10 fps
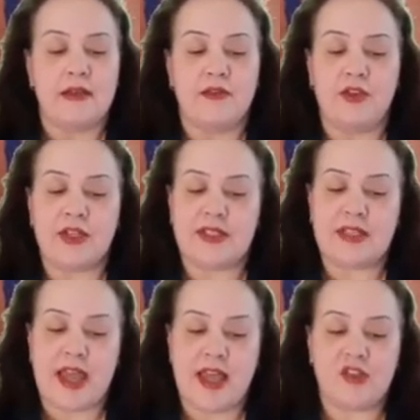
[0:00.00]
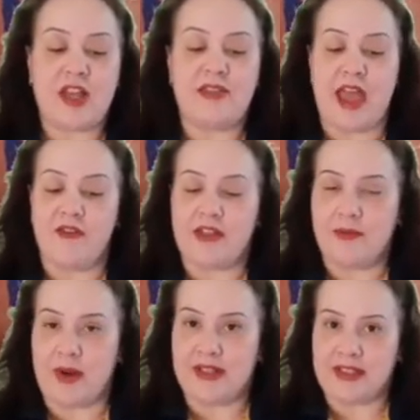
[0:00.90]
Você já deve
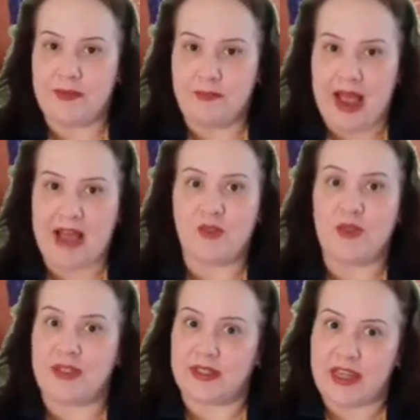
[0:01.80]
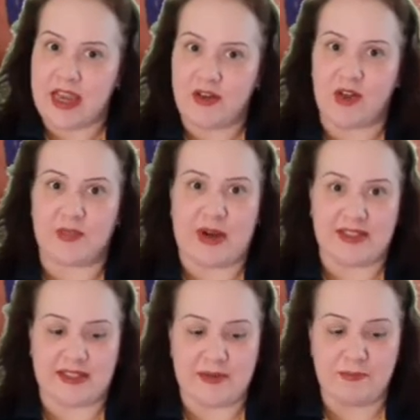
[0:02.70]
ter participado. Sim, nós
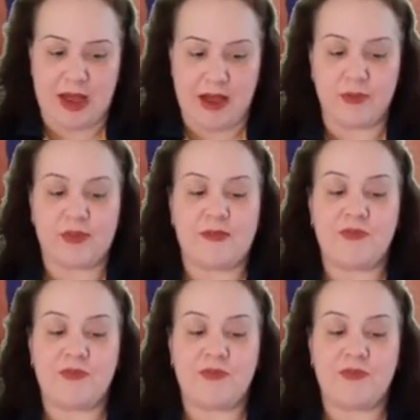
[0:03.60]
participamos.